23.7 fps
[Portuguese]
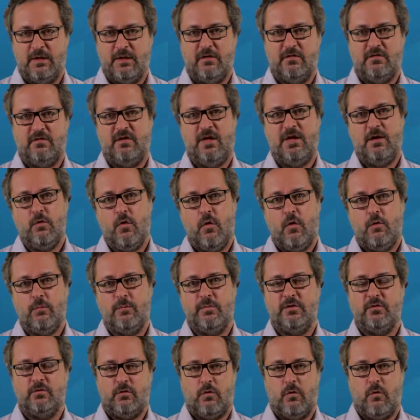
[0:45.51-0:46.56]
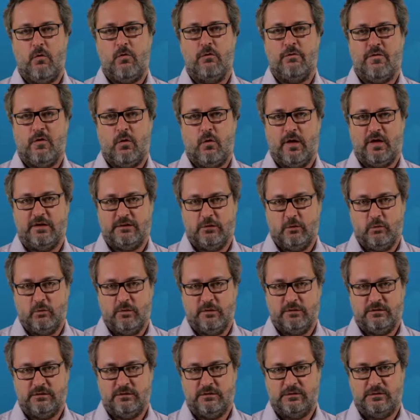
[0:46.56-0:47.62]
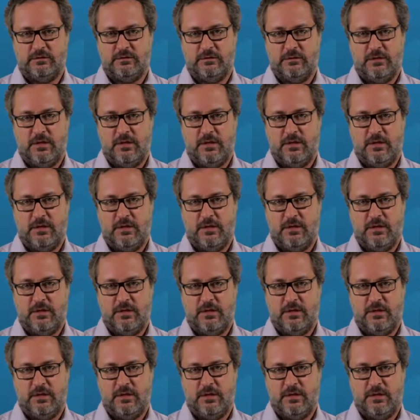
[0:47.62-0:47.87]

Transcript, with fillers: sem golpes ou falcatruas.